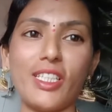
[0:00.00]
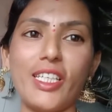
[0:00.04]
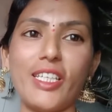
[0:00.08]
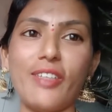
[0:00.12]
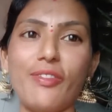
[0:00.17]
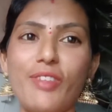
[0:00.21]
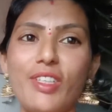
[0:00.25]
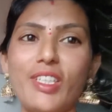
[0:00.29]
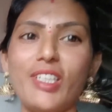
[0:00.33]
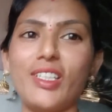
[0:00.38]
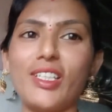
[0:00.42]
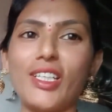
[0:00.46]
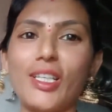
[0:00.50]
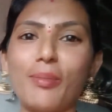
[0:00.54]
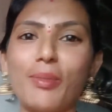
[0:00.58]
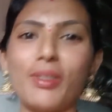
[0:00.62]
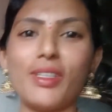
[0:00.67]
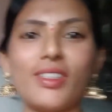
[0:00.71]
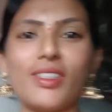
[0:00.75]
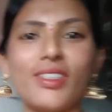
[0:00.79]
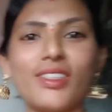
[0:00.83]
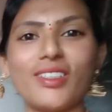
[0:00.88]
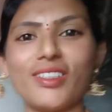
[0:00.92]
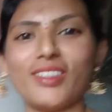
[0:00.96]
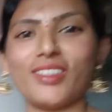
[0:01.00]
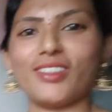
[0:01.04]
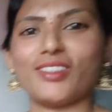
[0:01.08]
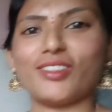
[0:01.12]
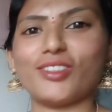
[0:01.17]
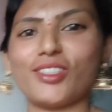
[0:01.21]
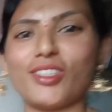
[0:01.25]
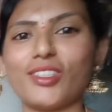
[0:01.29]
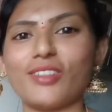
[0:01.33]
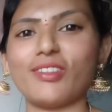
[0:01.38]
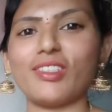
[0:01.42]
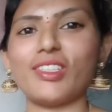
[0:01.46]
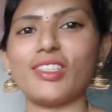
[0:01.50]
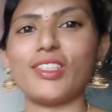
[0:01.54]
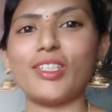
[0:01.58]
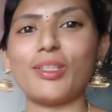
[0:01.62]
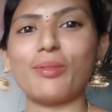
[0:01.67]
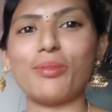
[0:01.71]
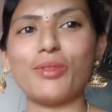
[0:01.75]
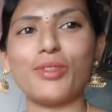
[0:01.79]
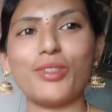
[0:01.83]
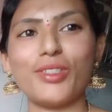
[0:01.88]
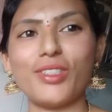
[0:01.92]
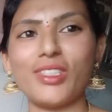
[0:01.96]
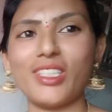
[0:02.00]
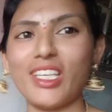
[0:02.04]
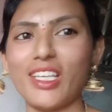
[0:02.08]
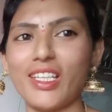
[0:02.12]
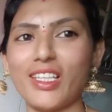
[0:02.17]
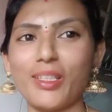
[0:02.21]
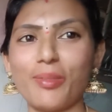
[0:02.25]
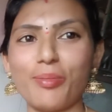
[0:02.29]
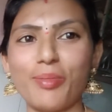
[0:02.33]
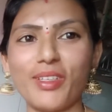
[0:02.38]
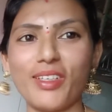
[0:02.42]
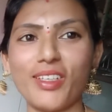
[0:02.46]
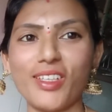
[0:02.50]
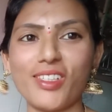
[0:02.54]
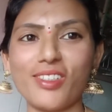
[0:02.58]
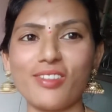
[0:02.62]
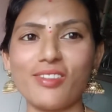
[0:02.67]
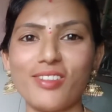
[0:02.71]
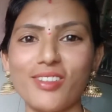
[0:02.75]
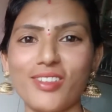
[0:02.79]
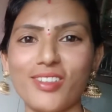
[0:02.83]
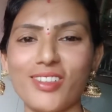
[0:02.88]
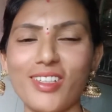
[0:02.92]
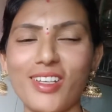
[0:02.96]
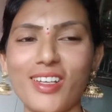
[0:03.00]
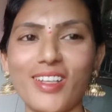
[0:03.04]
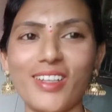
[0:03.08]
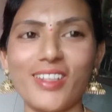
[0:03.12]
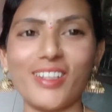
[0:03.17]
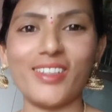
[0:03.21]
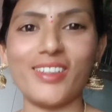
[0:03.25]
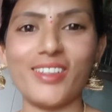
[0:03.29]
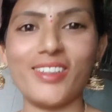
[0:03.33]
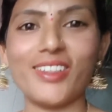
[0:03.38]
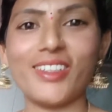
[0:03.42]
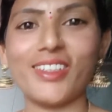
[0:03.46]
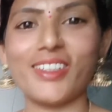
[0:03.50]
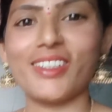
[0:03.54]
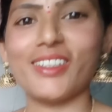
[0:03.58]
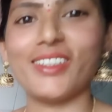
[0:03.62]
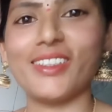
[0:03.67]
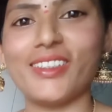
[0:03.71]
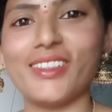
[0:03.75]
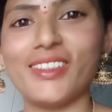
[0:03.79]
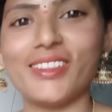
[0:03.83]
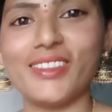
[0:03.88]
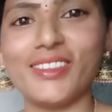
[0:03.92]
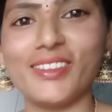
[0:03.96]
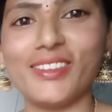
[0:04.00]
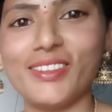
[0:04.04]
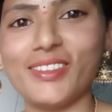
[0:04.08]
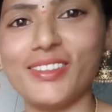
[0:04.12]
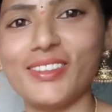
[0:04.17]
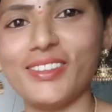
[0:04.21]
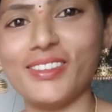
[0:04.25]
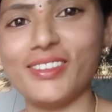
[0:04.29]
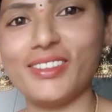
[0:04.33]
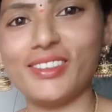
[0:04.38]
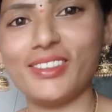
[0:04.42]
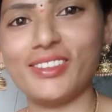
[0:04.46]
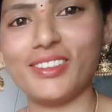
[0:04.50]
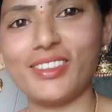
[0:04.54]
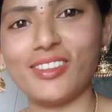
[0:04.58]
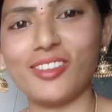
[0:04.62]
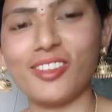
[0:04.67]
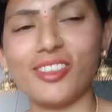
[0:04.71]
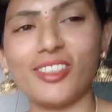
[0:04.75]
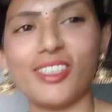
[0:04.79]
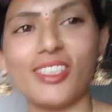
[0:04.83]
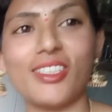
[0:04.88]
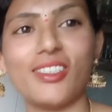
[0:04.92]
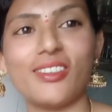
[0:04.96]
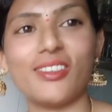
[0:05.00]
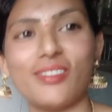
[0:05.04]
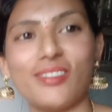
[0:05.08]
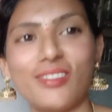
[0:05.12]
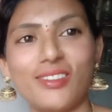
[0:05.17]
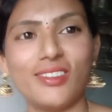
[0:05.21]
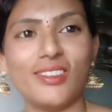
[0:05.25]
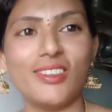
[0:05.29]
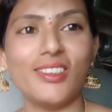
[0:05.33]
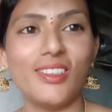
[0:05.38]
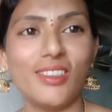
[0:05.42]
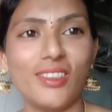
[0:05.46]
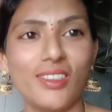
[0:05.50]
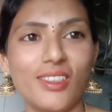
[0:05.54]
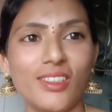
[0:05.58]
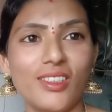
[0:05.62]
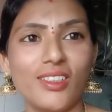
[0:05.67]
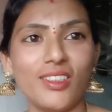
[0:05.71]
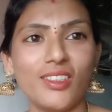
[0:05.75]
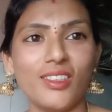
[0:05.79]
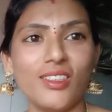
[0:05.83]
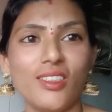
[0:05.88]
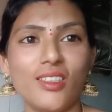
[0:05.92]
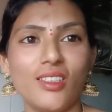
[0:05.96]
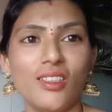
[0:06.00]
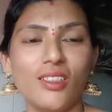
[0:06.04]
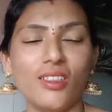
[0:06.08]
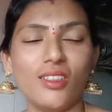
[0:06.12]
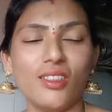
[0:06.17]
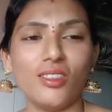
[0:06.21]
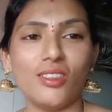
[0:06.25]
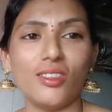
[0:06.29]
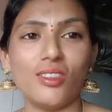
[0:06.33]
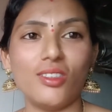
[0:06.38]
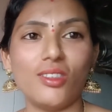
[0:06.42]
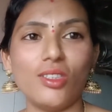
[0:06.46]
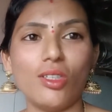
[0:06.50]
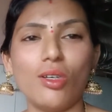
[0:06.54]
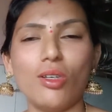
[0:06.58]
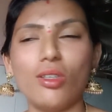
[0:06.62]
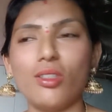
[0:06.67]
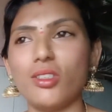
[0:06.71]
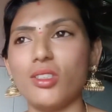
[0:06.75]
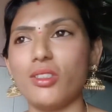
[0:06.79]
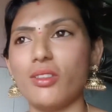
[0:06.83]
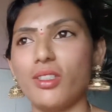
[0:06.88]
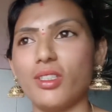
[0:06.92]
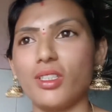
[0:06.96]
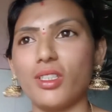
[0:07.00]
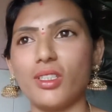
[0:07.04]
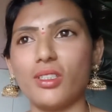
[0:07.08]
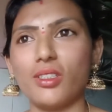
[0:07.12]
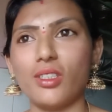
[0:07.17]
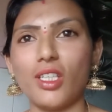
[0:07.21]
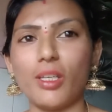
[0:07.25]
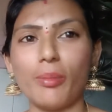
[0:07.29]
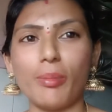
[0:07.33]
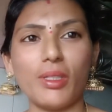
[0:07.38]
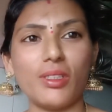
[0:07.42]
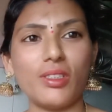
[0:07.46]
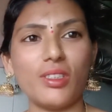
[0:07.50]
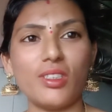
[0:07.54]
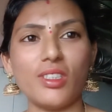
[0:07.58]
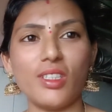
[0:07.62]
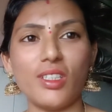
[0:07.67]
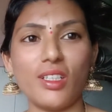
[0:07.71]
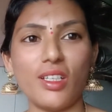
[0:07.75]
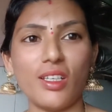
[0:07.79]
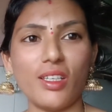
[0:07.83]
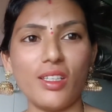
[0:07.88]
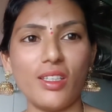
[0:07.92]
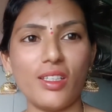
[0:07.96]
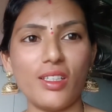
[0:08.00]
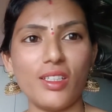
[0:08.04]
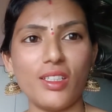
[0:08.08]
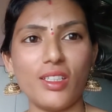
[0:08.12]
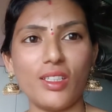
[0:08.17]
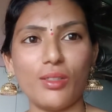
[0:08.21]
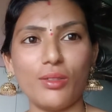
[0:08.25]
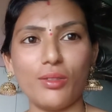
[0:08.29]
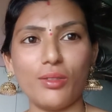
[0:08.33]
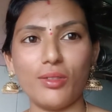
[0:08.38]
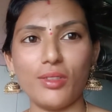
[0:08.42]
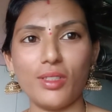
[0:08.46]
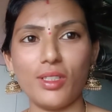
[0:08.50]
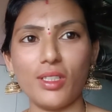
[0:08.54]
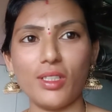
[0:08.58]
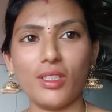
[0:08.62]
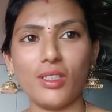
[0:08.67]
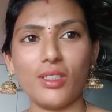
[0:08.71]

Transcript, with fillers: సో ఇప్పుడు వచ్చేసి ఈవినింగ్ టీ టైం సో టీ కూడా పెట్టేశాను ఇక్కడ ఓకే సో బయట వర్షం కూడా పడుతుందండి ఫుల్ వర్షం పడుతుంది